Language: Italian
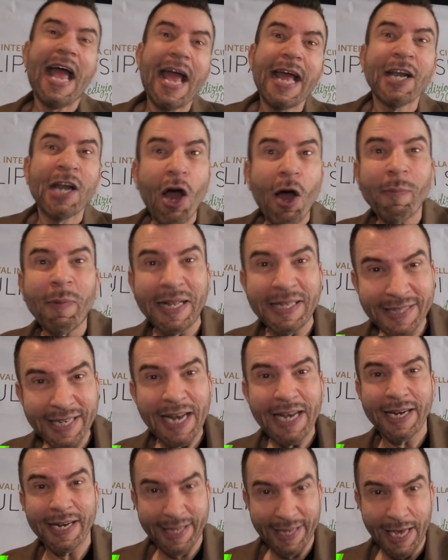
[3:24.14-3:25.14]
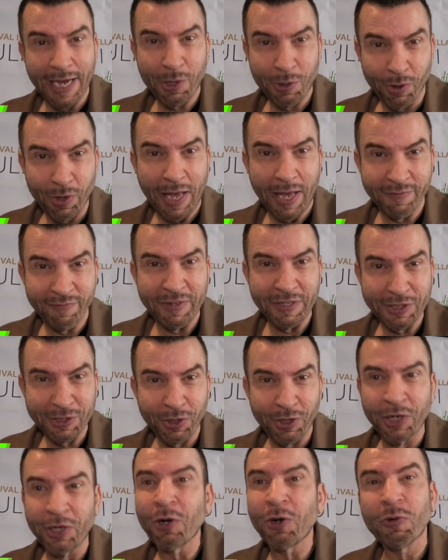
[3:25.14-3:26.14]
Eh no, ma il trailer che è ancora in
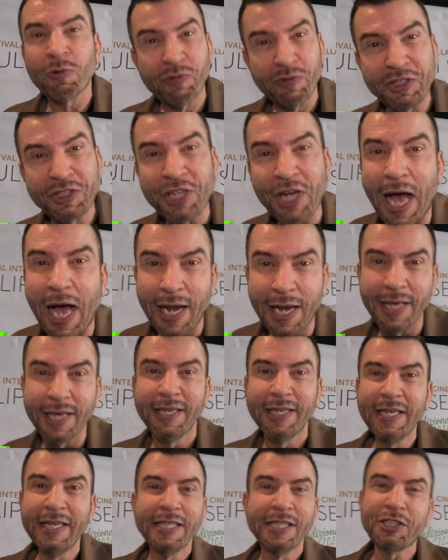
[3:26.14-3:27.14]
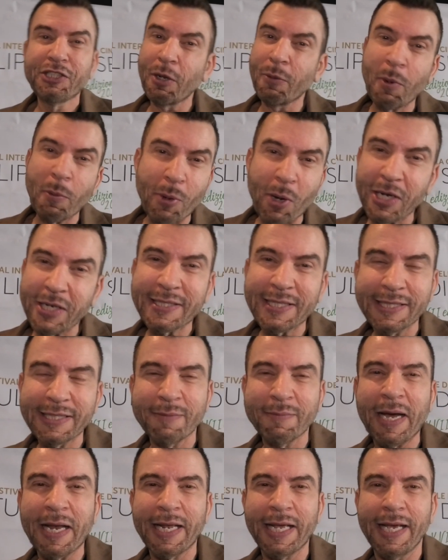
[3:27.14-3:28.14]
versione non ufficiale, diciamo poche
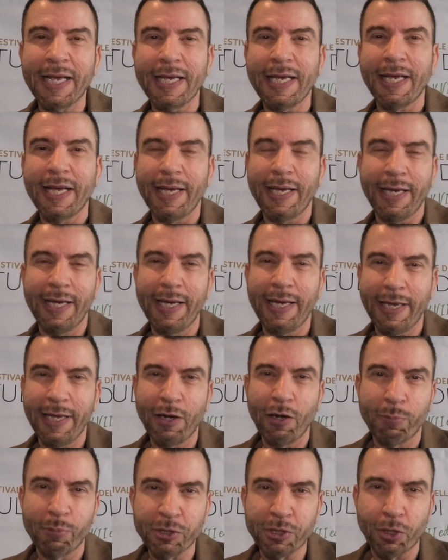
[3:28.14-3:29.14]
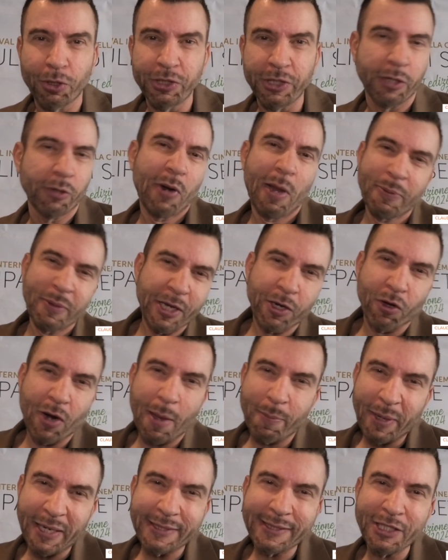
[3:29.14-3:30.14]
settimane eh, lo potrò dire. Una
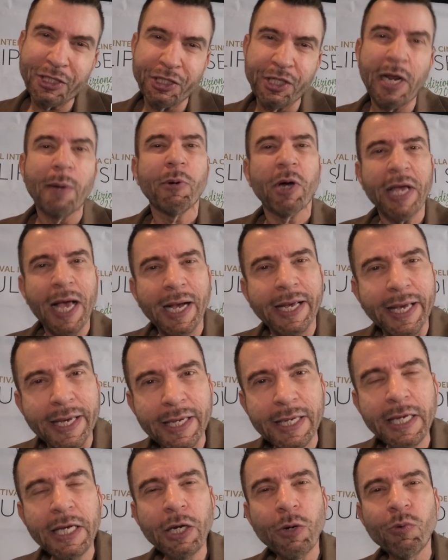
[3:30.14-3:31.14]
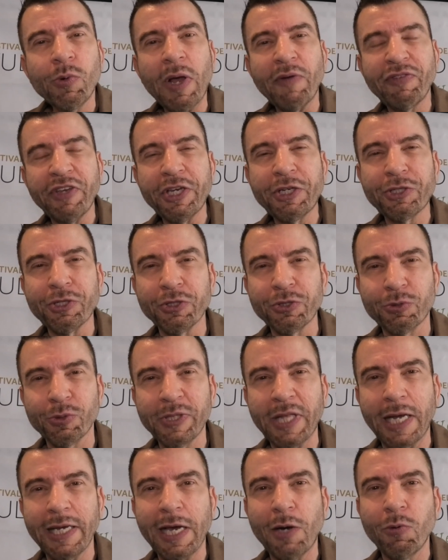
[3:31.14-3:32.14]
piccola particina, poi anche una fiction su
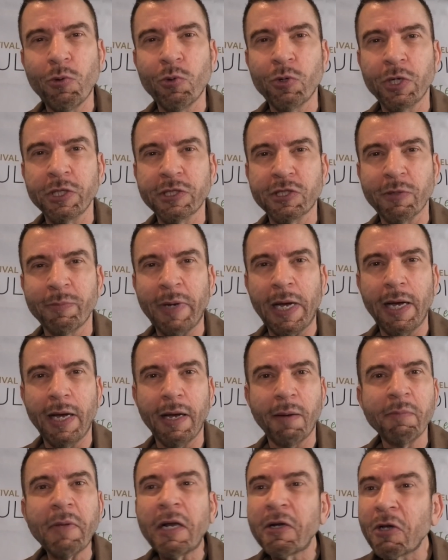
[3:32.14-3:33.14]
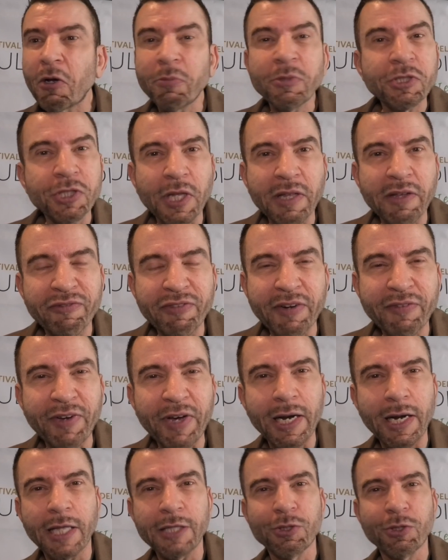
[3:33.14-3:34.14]
Italia 1, insomma mi hanno cominciato a far
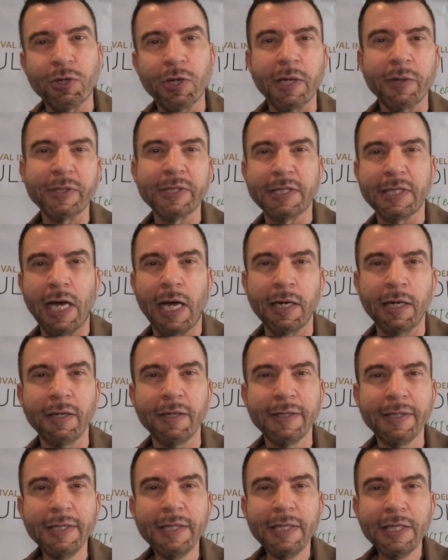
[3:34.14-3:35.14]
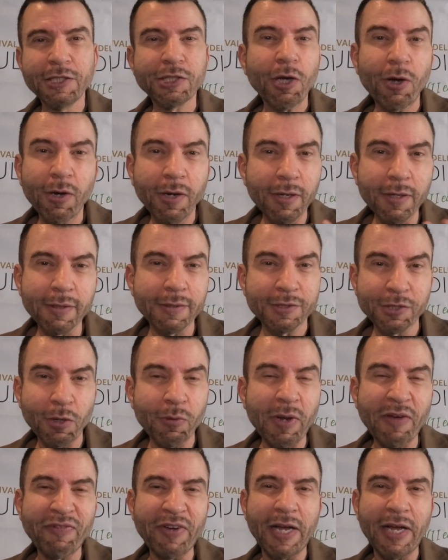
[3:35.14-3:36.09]
fare l'attore quest'anno. C'ho, c'ho una...